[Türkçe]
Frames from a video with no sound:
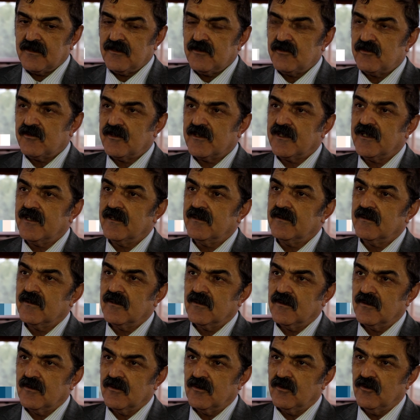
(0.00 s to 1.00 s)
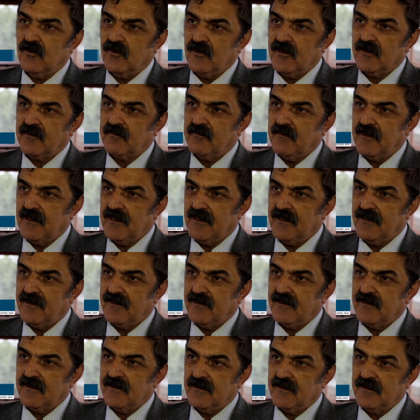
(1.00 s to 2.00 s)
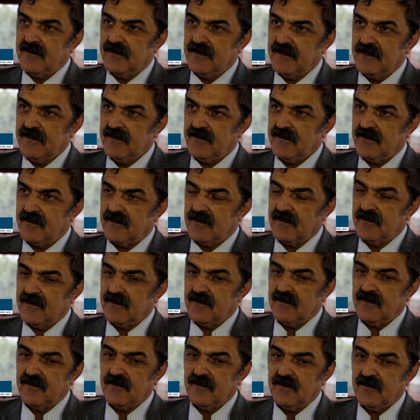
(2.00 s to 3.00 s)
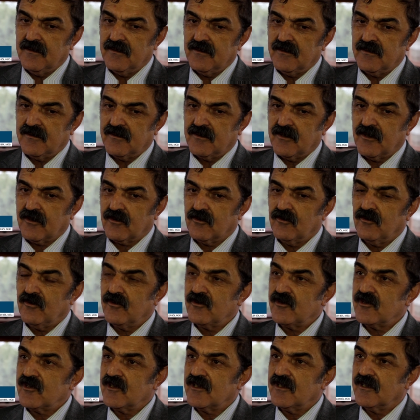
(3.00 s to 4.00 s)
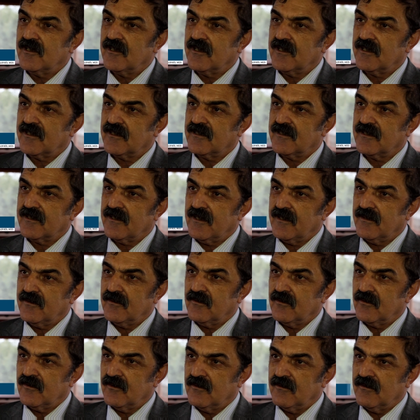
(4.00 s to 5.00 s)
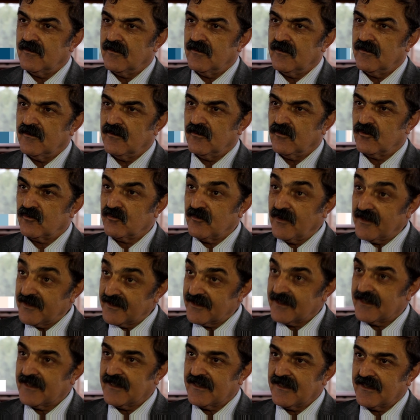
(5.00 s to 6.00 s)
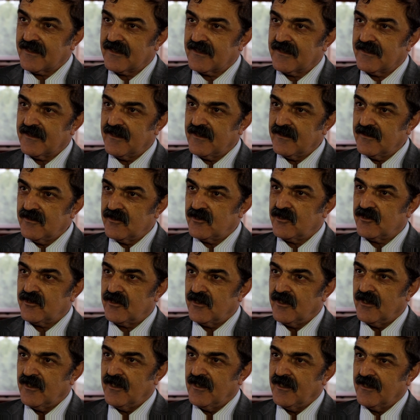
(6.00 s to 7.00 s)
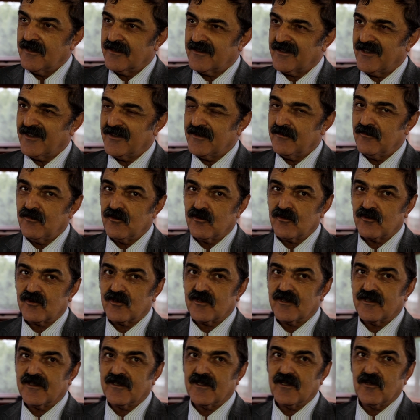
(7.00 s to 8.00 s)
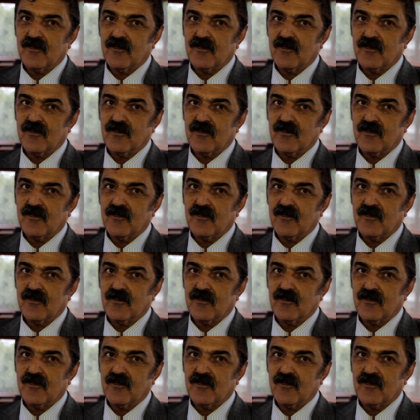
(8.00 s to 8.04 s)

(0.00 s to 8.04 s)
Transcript: işveren yönetmeliğinin e, teknoloji gerektiren, e, uzmanlık gerektiren iş tanımı üzerine